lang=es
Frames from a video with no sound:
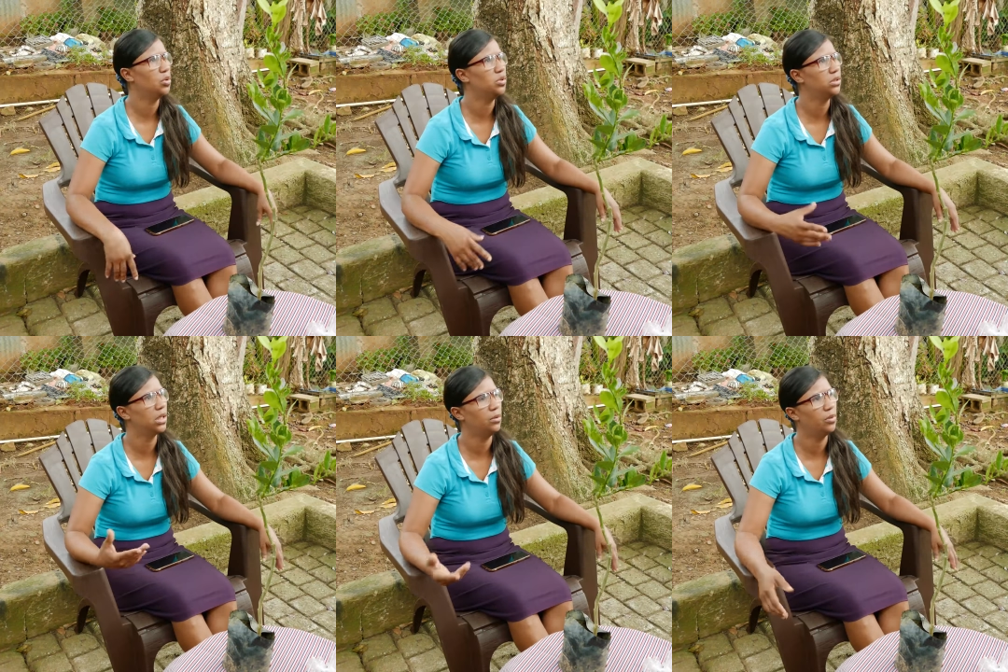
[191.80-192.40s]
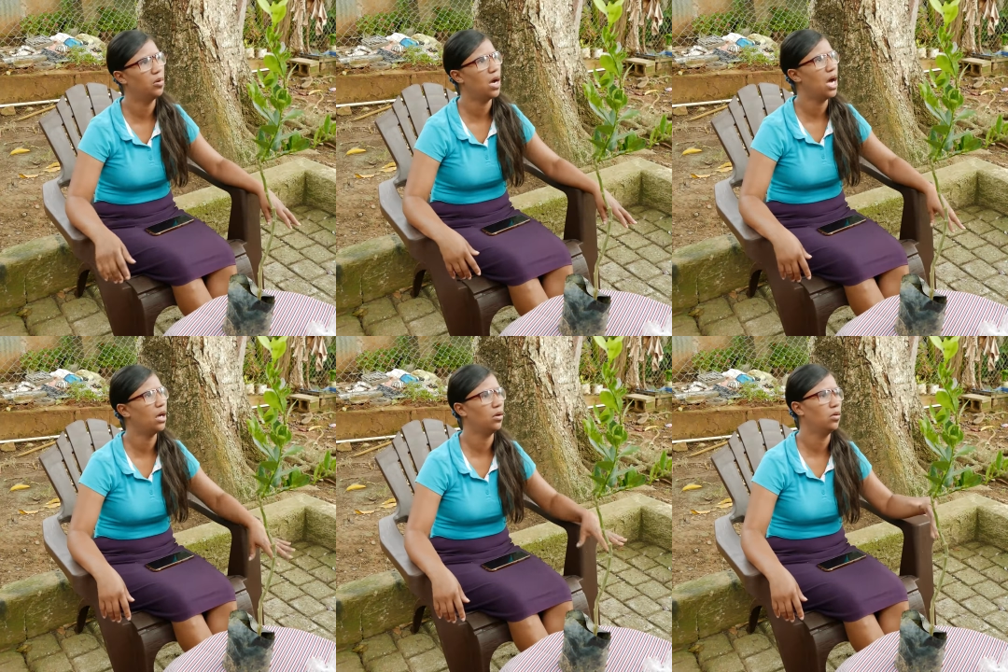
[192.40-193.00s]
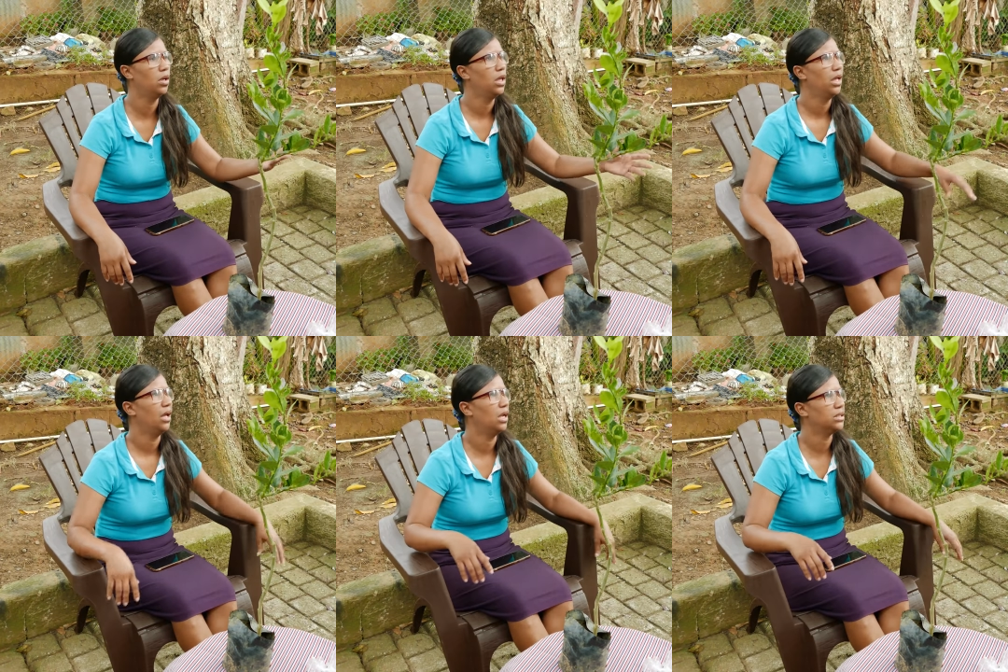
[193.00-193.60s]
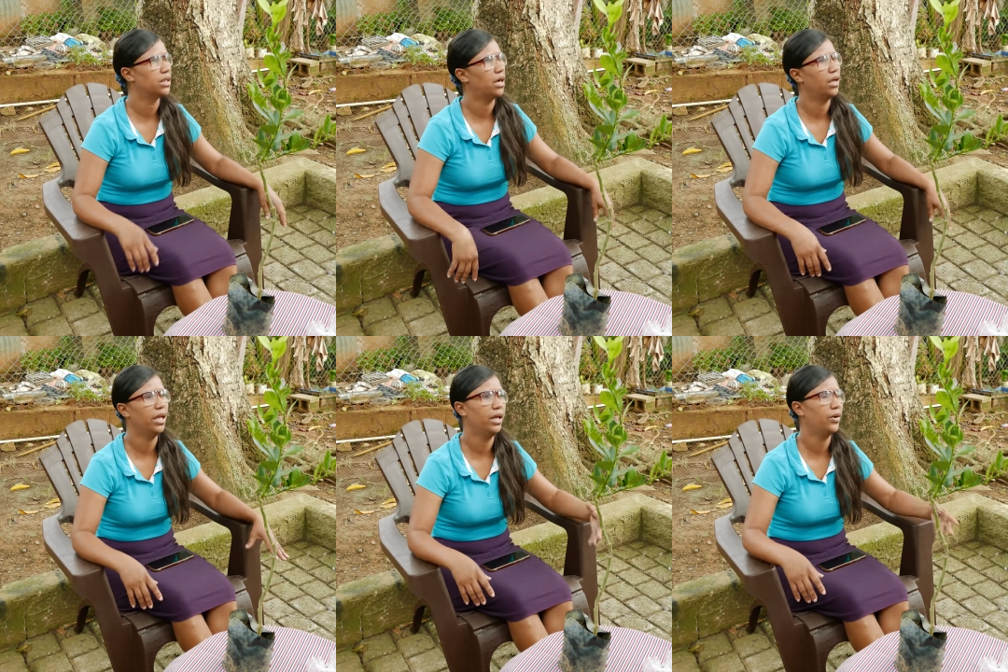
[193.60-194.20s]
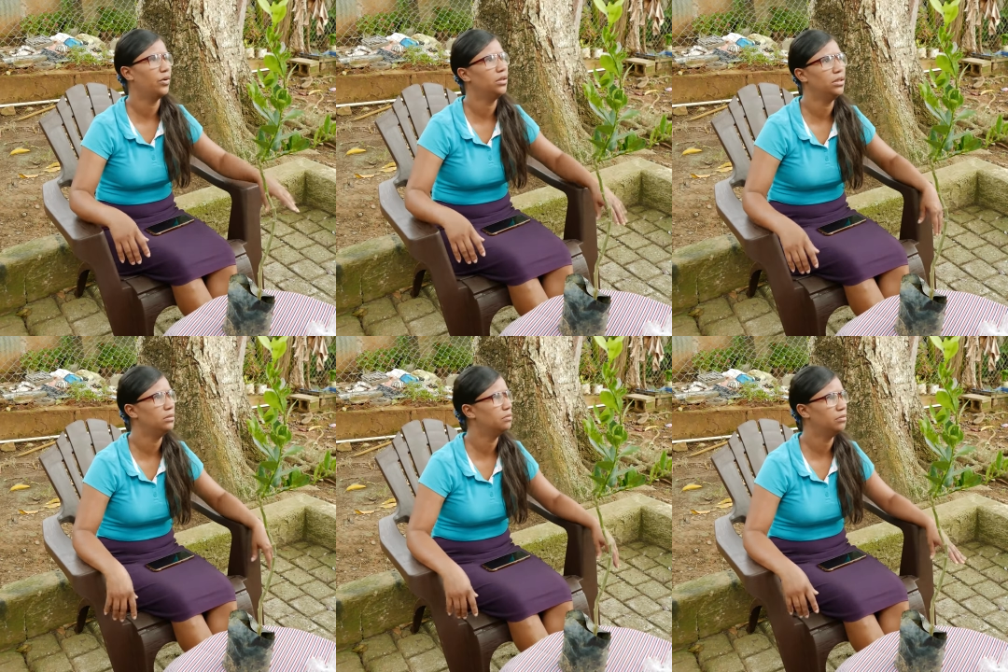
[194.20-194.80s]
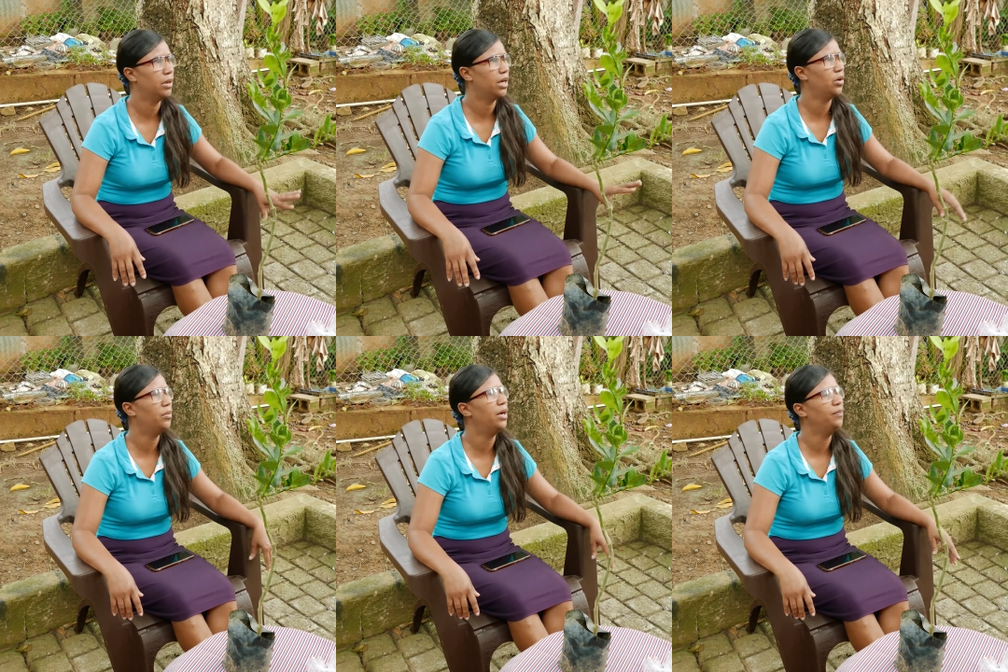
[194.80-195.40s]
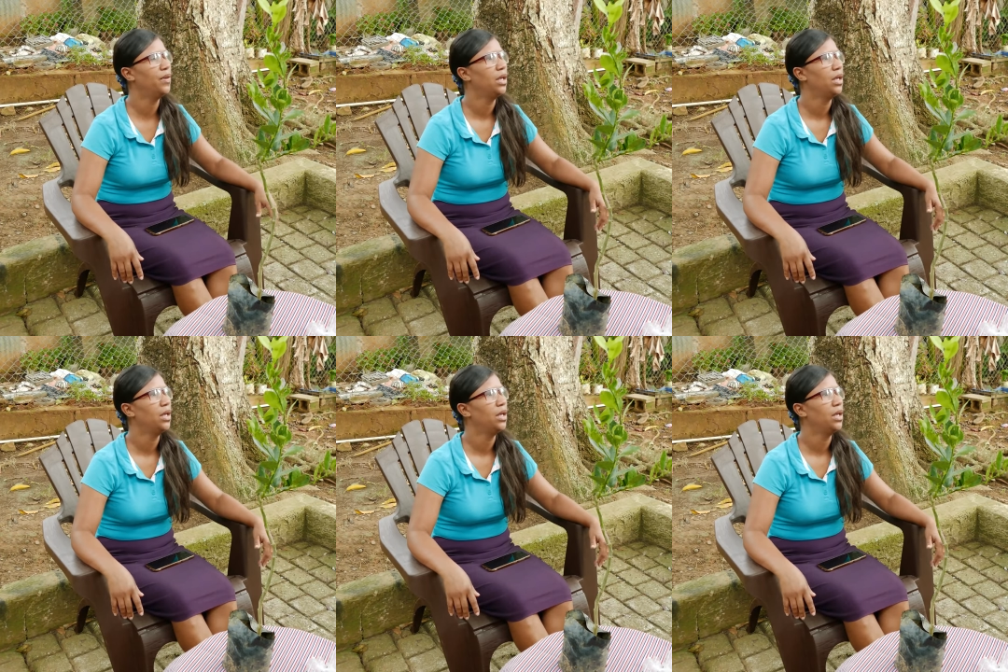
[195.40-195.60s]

dulce, limón agrio, el extranjero y varios más.